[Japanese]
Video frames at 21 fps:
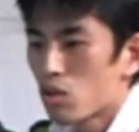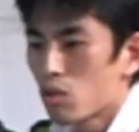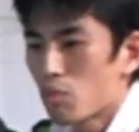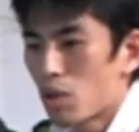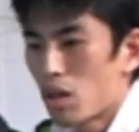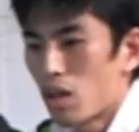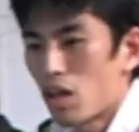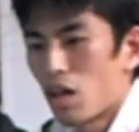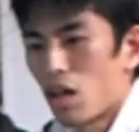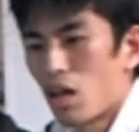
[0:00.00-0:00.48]

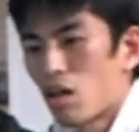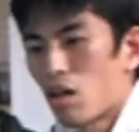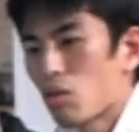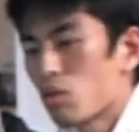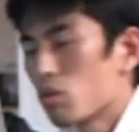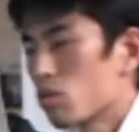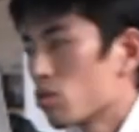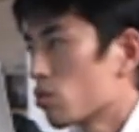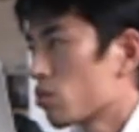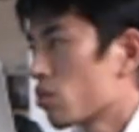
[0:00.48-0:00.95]
とま
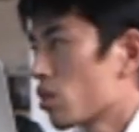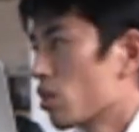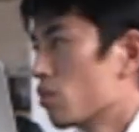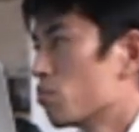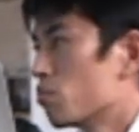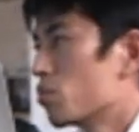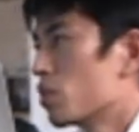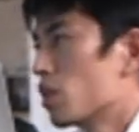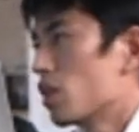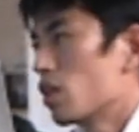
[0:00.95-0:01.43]

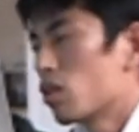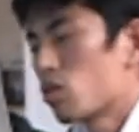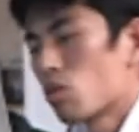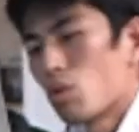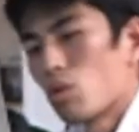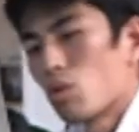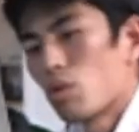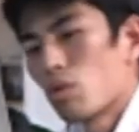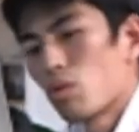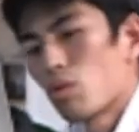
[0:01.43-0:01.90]

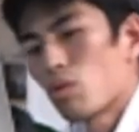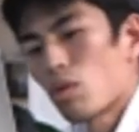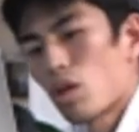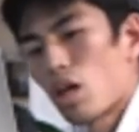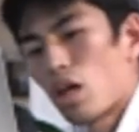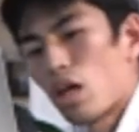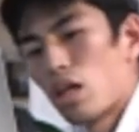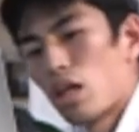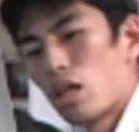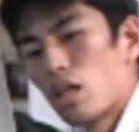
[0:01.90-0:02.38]
あードテンプレート
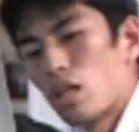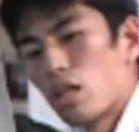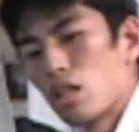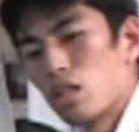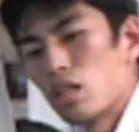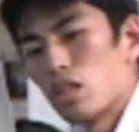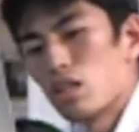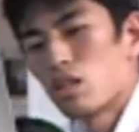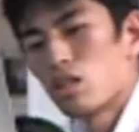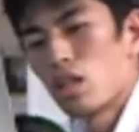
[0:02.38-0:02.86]
とか
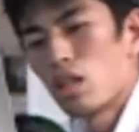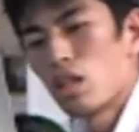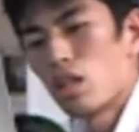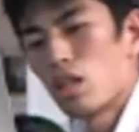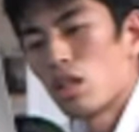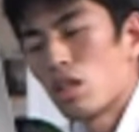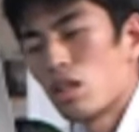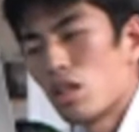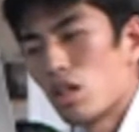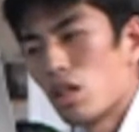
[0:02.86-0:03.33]
です
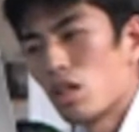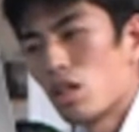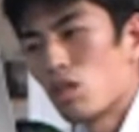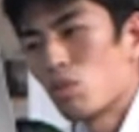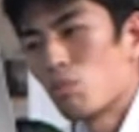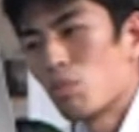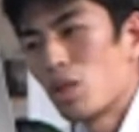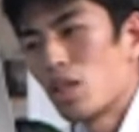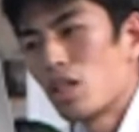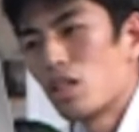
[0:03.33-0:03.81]
ね、
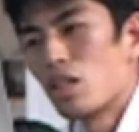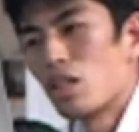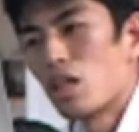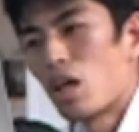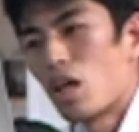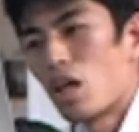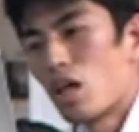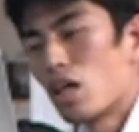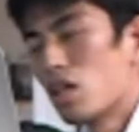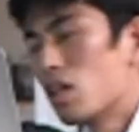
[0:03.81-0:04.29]
えー、と
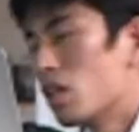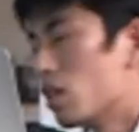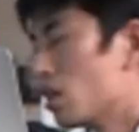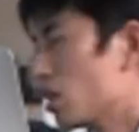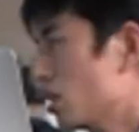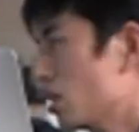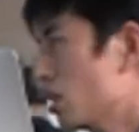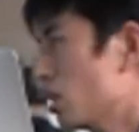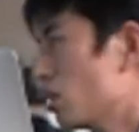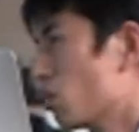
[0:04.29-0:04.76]
メインが、
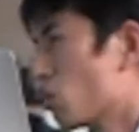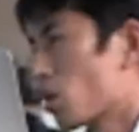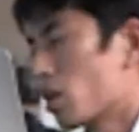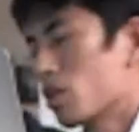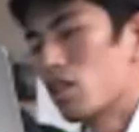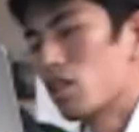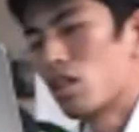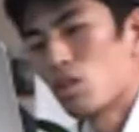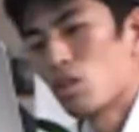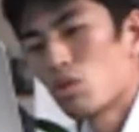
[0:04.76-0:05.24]
え保
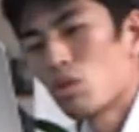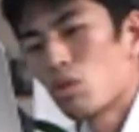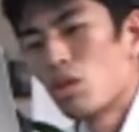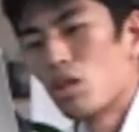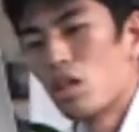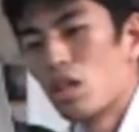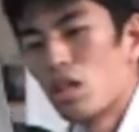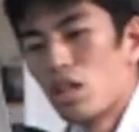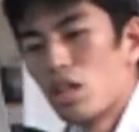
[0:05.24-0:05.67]
管できると